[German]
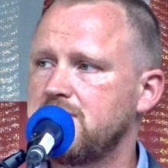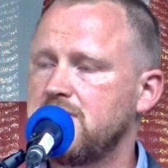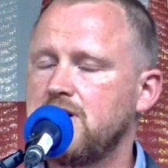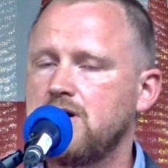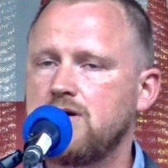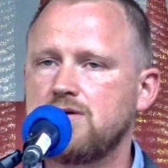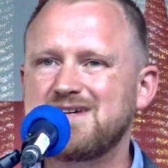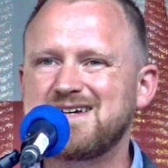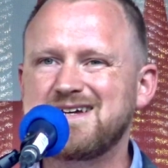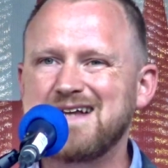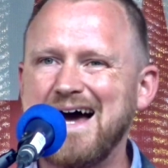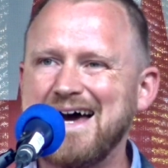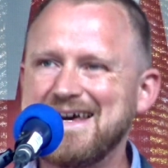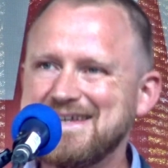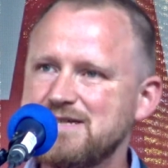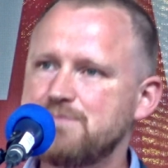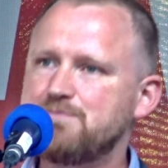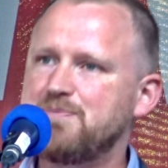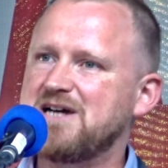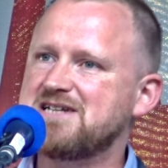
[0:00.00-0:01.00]
Und die
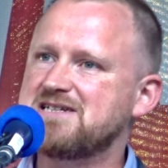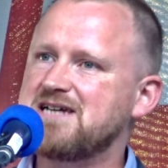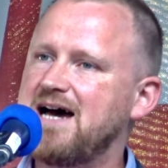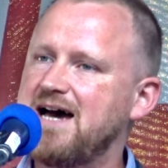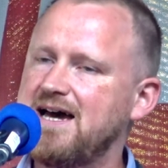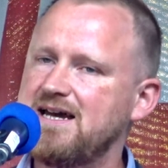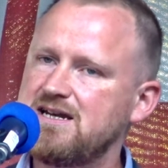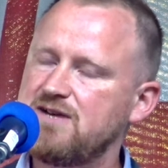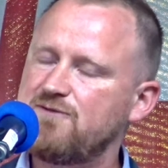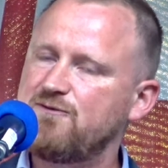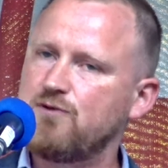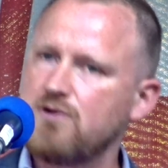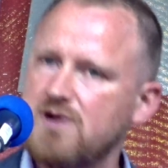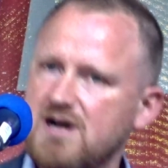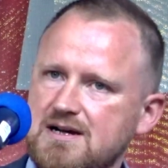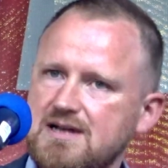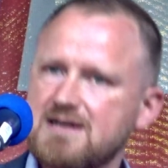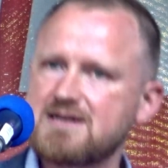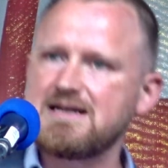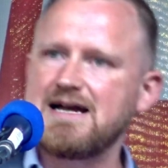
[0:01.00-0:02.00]
gleichen Parteien, die
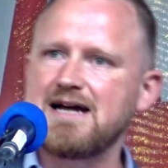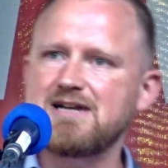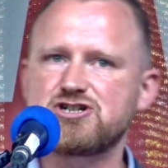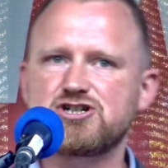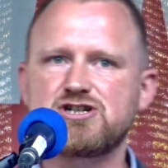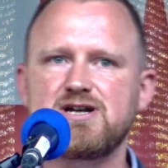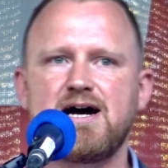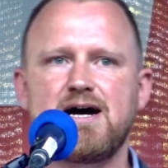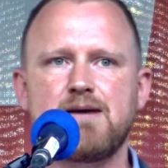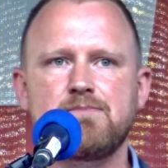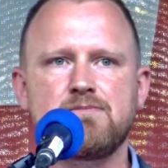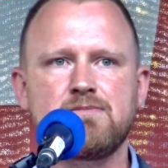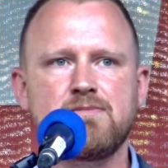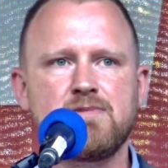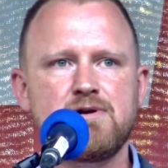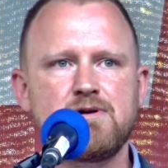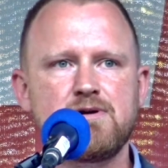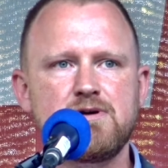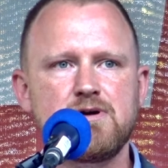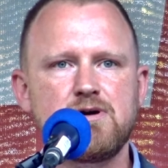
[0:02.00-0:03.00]
vorher geklatscht haben,
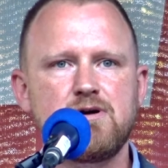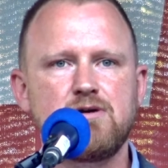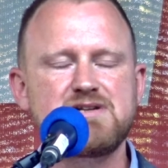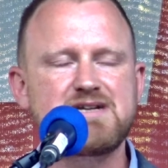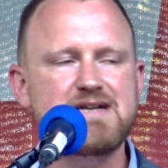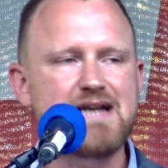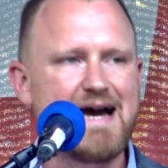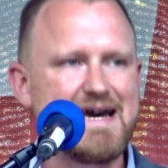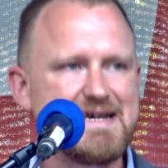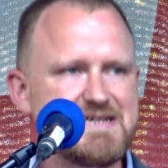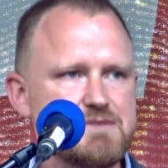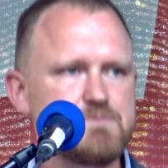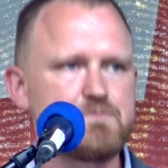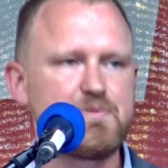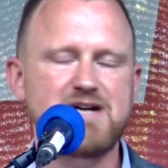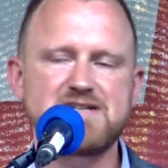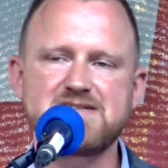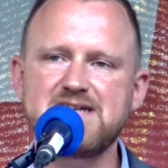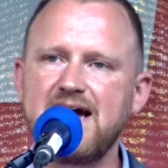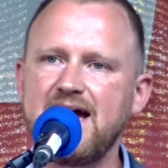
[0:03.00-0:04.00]
und die gleichen
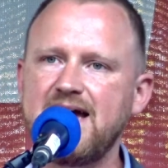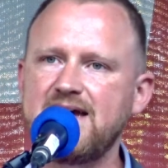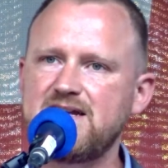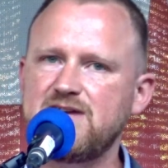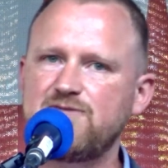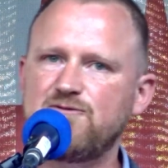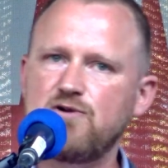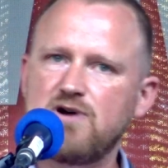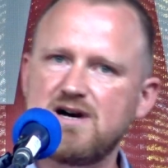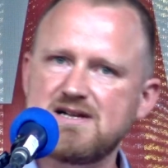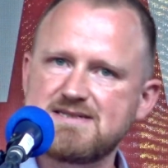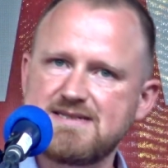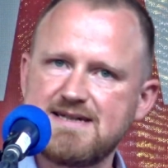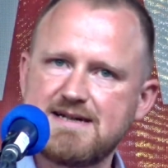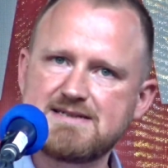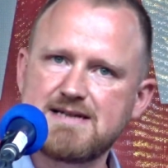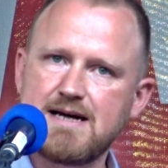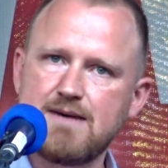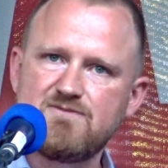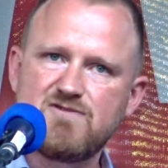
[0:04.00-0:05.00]
Parteien, die
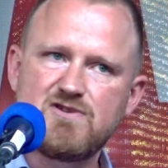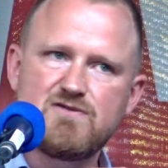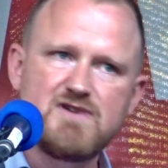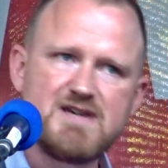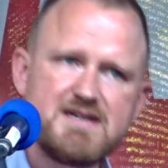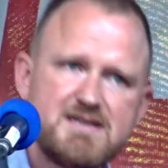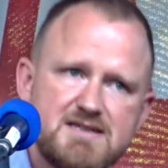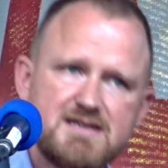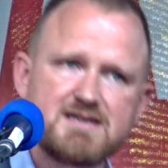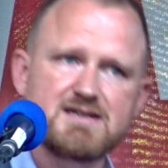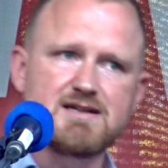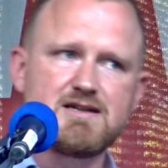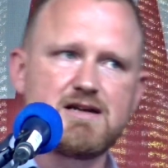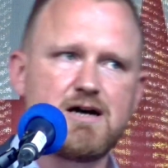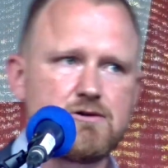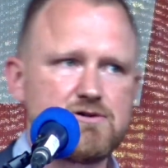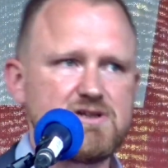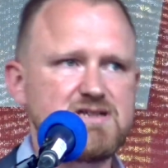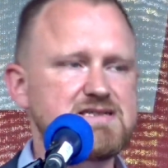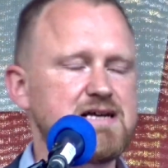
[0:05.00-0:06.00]
vorerzählt haben, wie wichtig
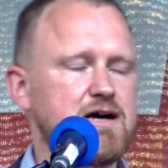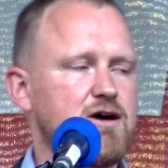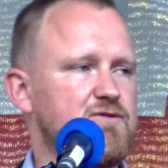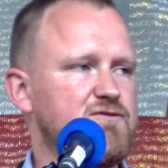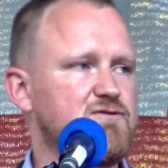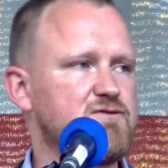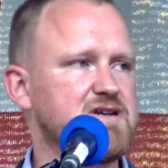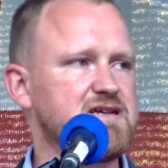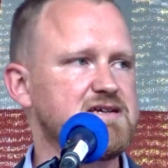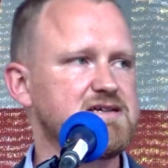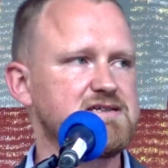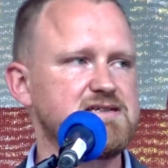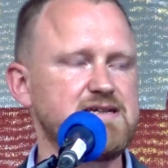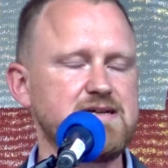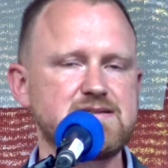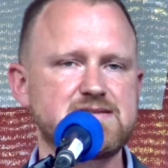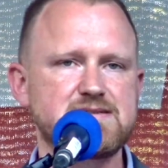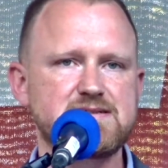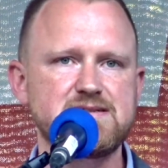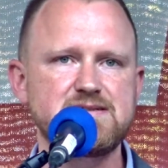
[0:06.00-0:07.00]
genau dieser öffentliche
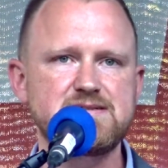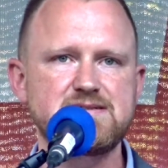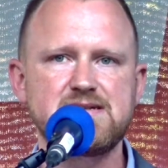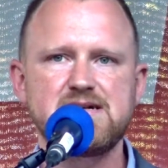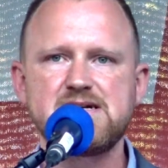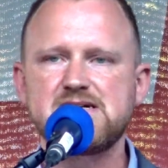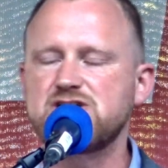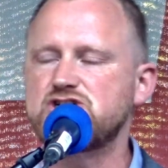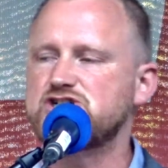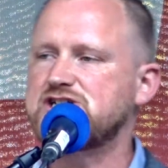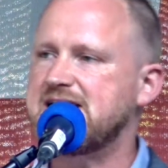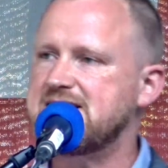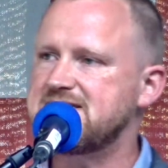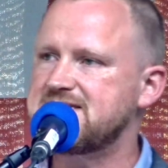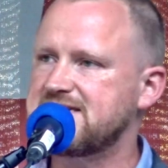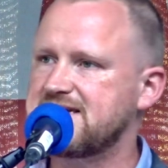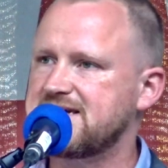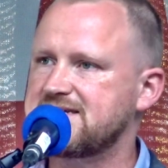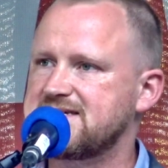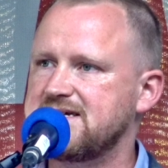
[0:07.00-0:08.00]
Dienst ist, die stellen
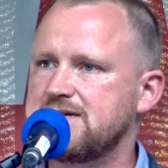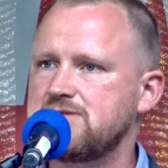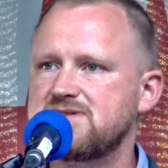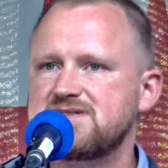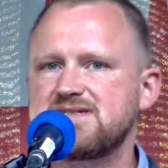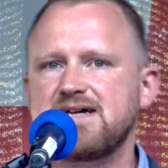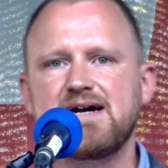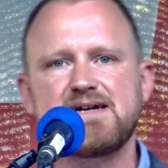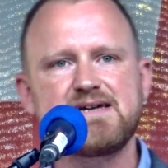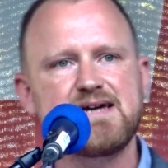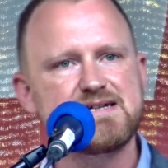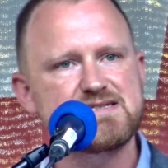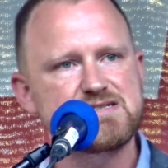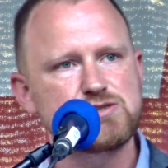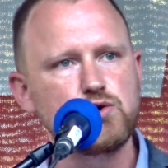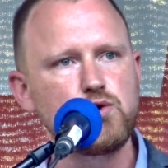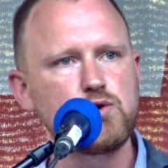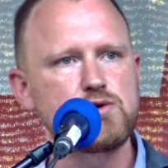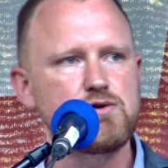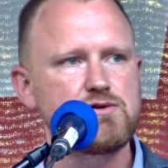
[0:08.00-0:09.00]
sich jetzt hin und sagen, ja, es
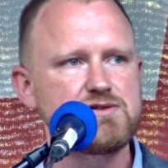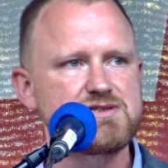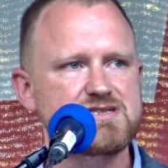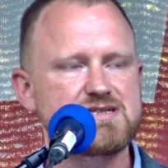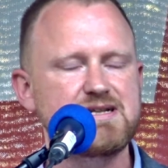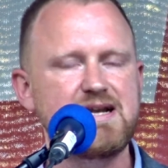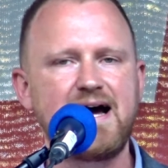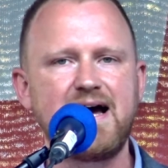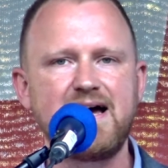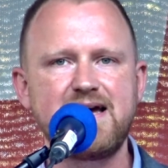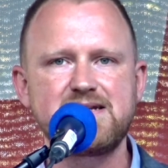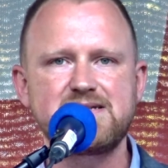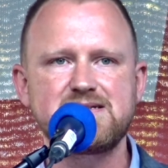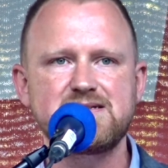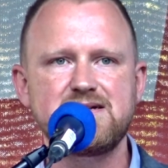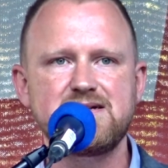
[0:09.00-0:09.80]
tut uns leid,